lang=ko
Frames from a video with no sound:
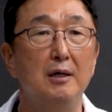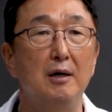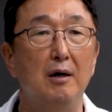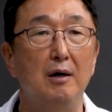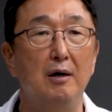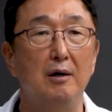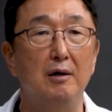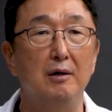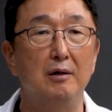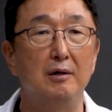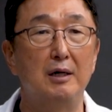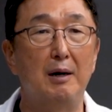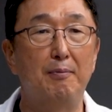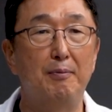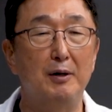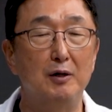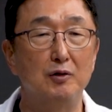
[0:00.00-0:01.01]
어,
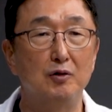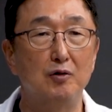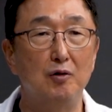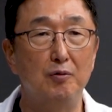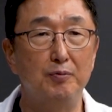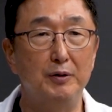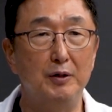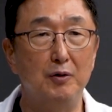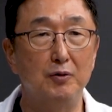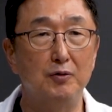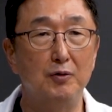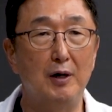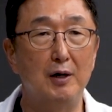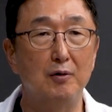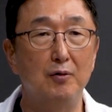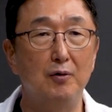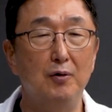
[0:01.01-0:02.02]
라파라스코피로도
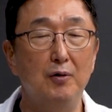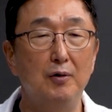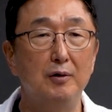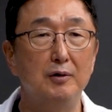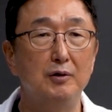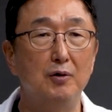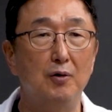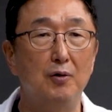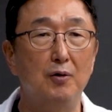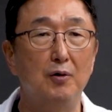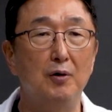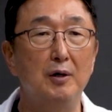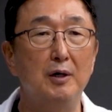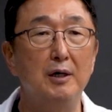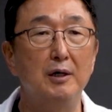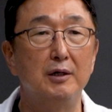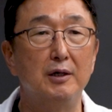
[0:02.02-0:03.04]
하고 또
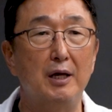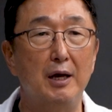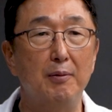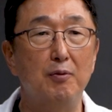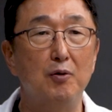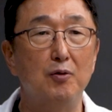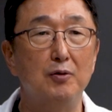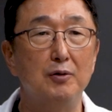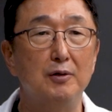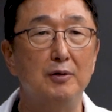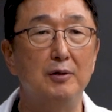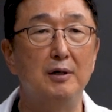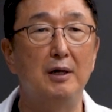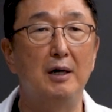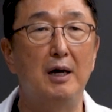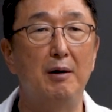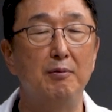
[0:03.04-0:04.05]
개복을
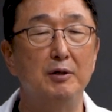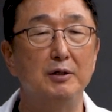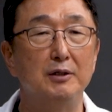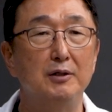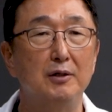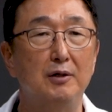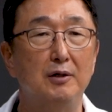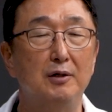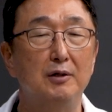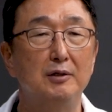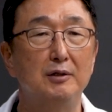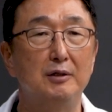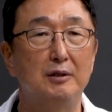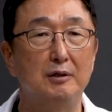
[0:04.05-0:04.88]
하면서